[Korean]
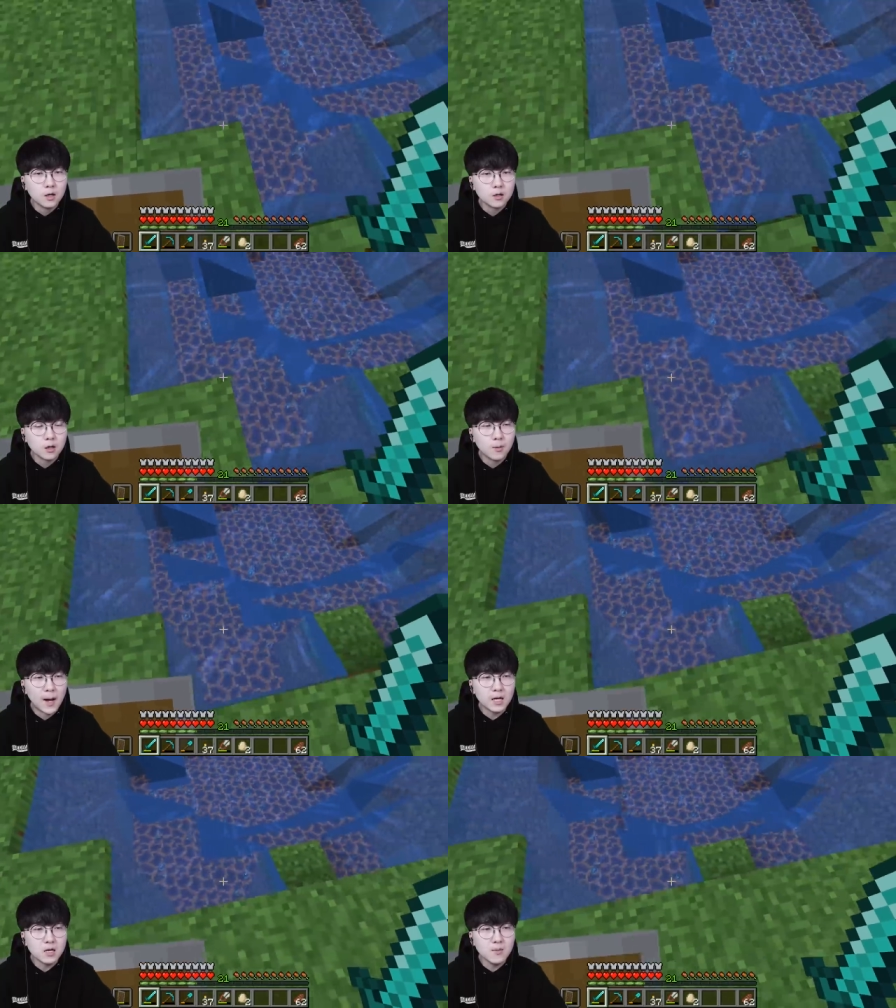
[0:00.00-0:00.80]
저
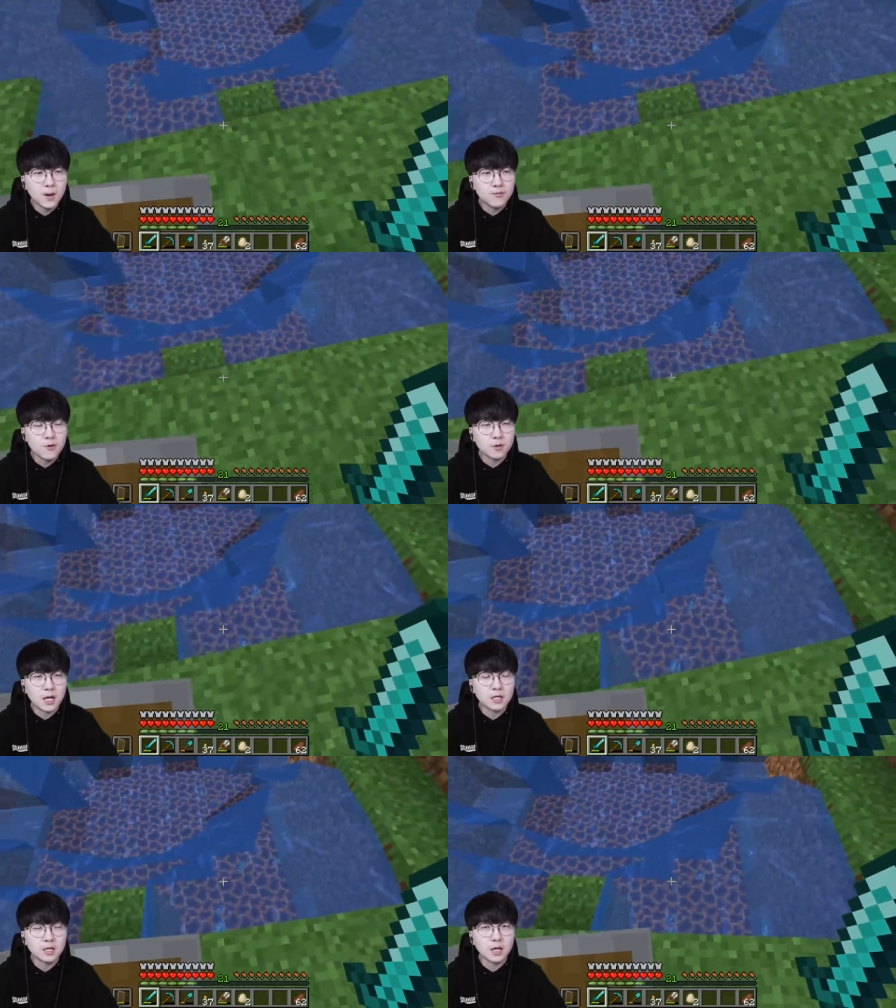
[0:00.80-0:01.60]
마그마 블록
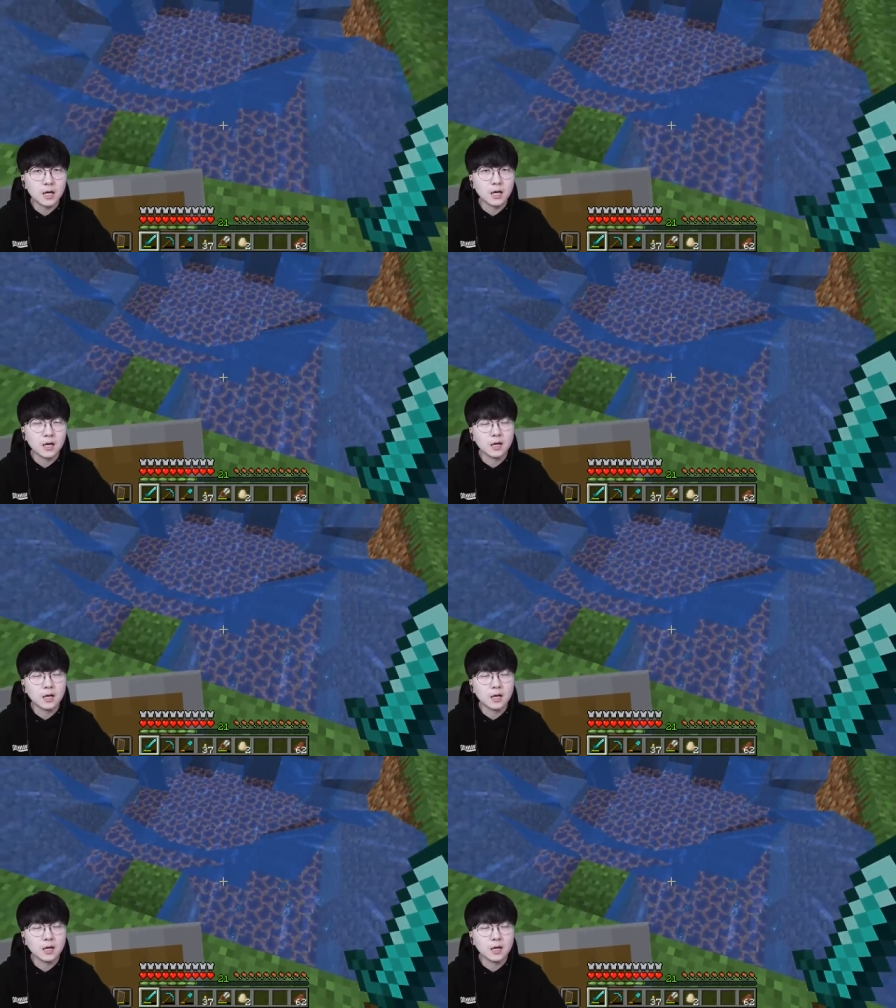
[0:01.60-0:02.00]
대신에